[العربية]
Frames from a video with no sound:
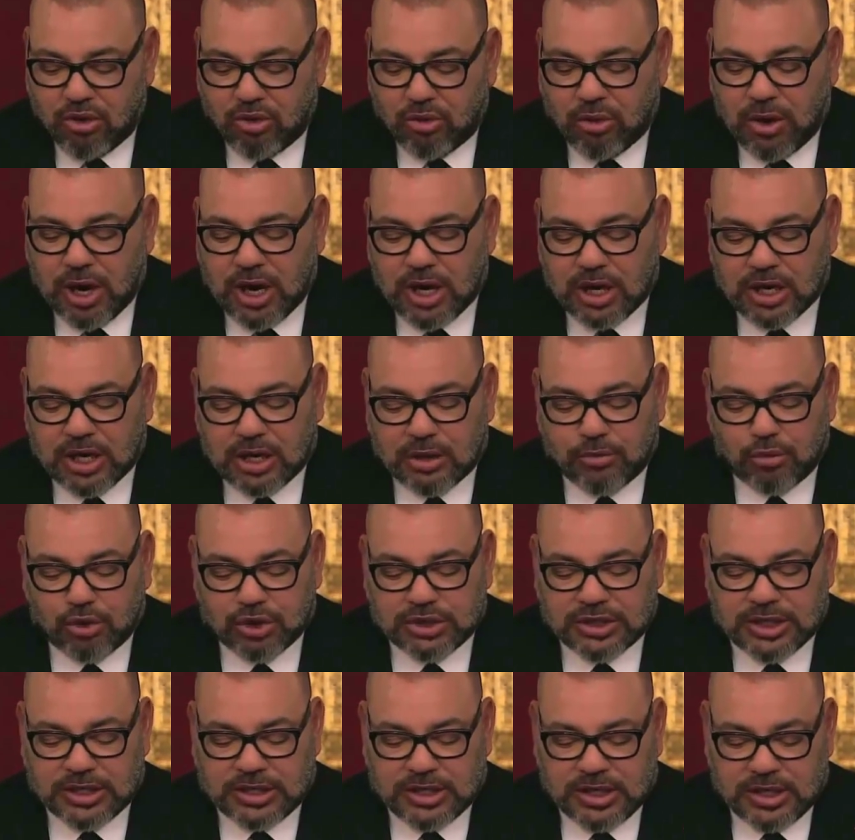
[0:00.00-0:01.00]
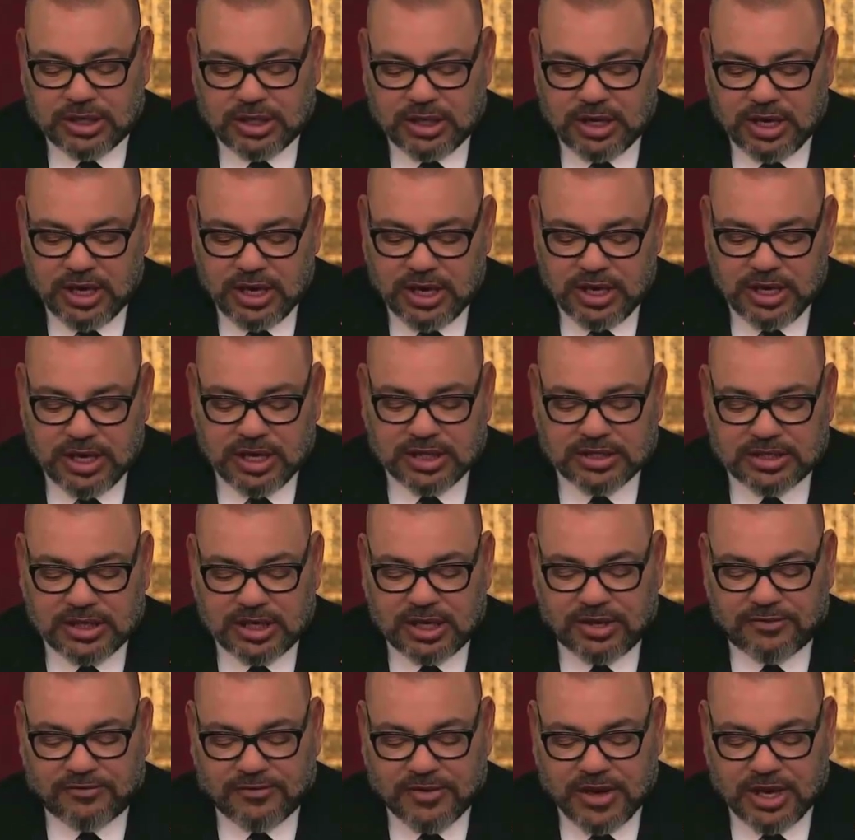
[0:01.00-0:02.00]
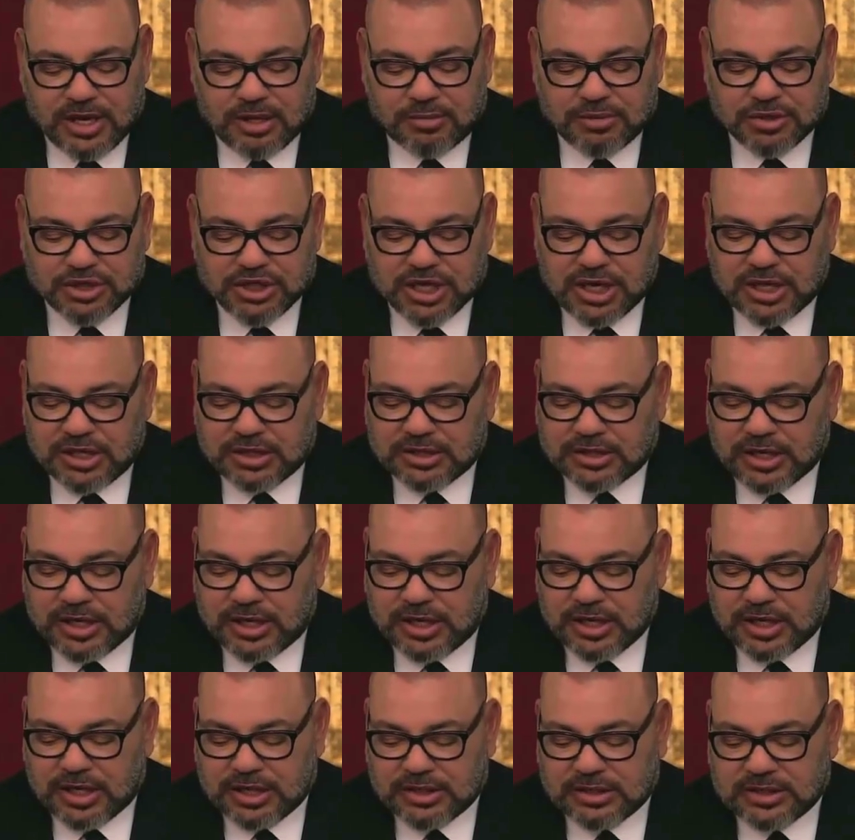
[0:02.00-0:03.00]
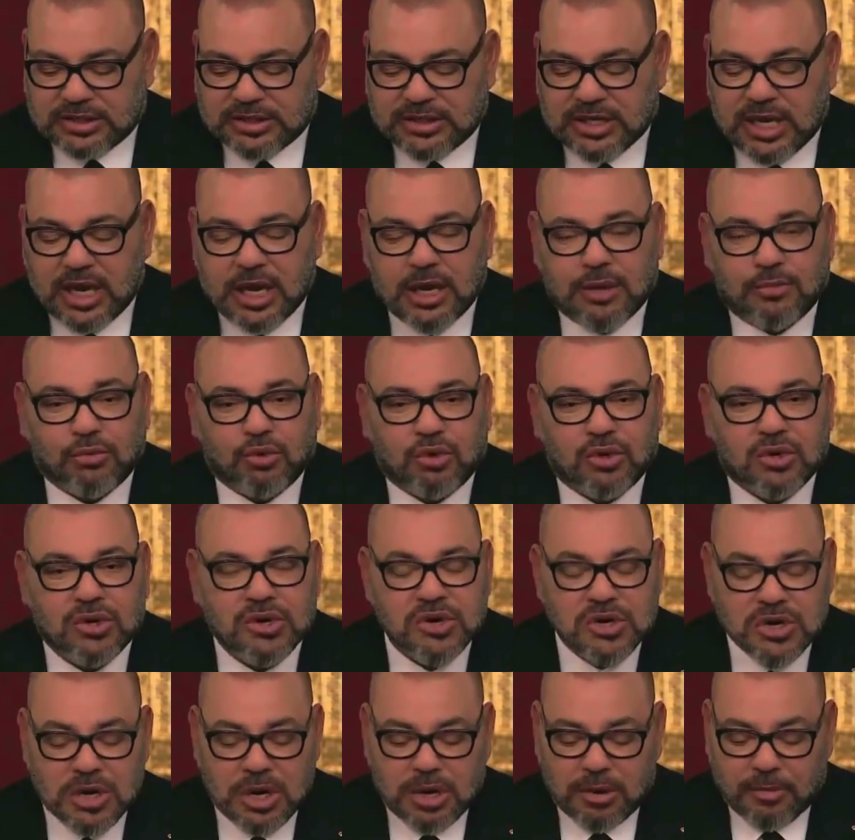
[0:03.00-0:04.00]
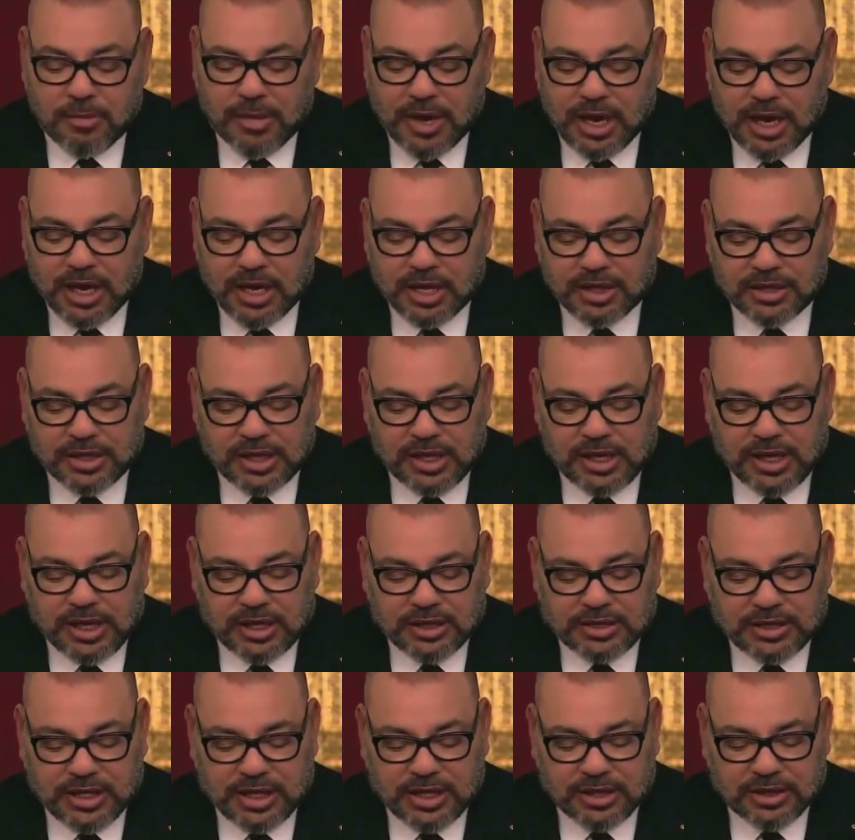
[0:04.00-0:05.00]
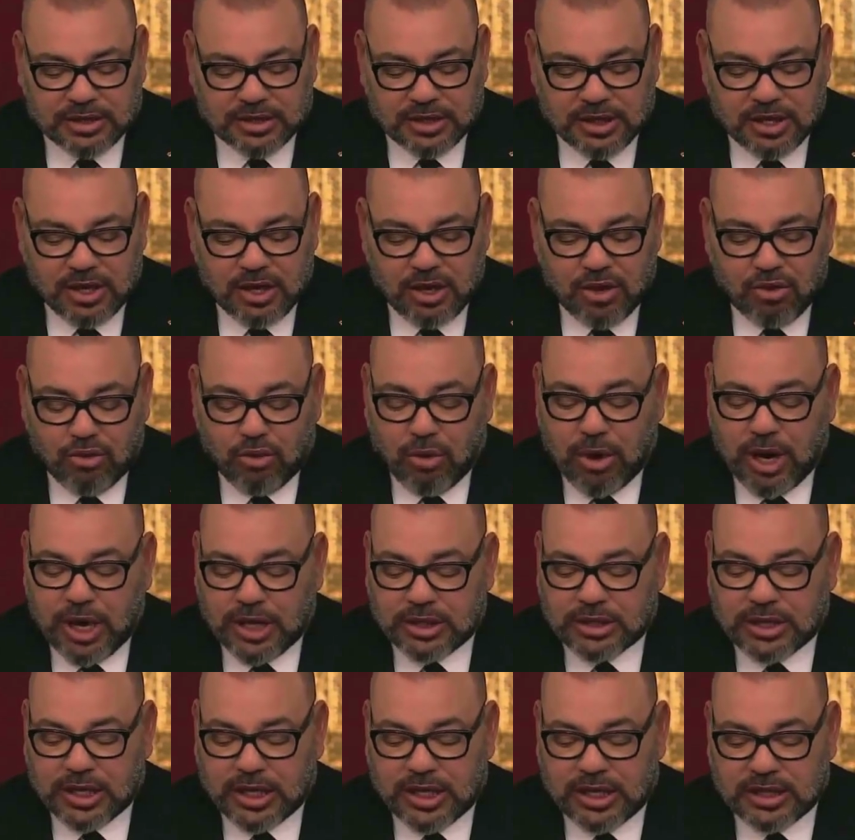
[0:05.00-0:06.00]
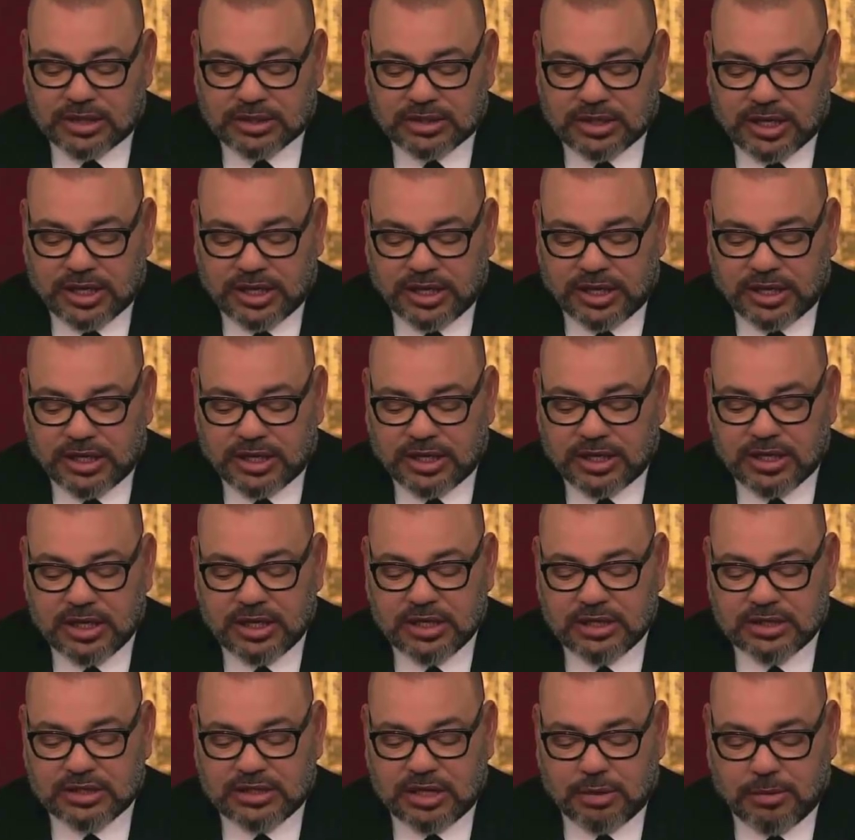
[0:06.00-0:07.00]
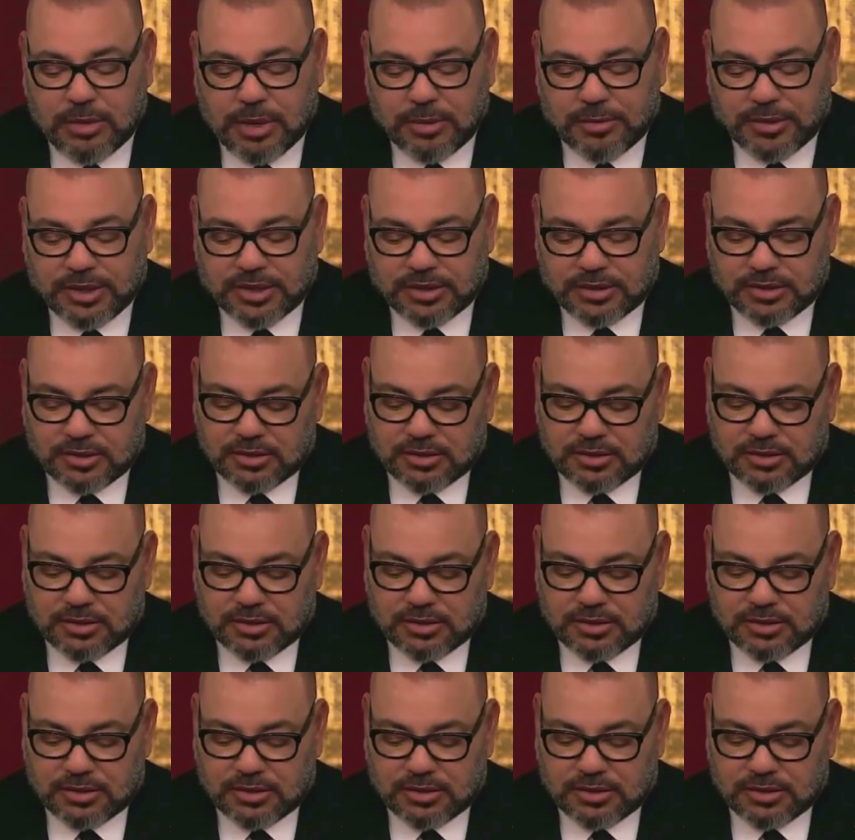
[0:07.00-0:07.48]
وآخر معتدل يختلفان بشأن طريقة التعامل مع هذه الأحداث وهذا غير صحيح تماما